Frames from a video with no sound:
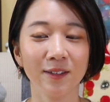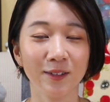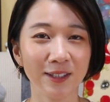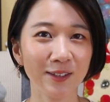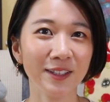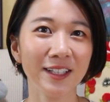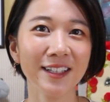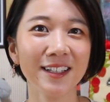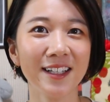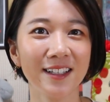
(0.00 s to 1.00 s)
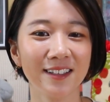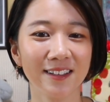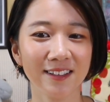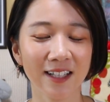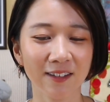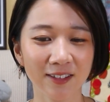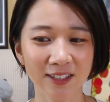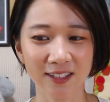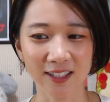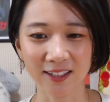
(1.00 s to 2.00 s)
ご一緒になって楽
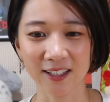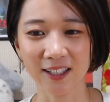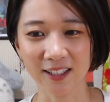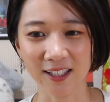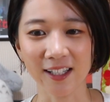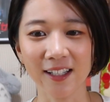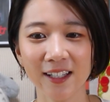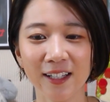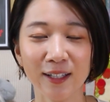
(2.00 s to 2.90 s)
しんでいただいて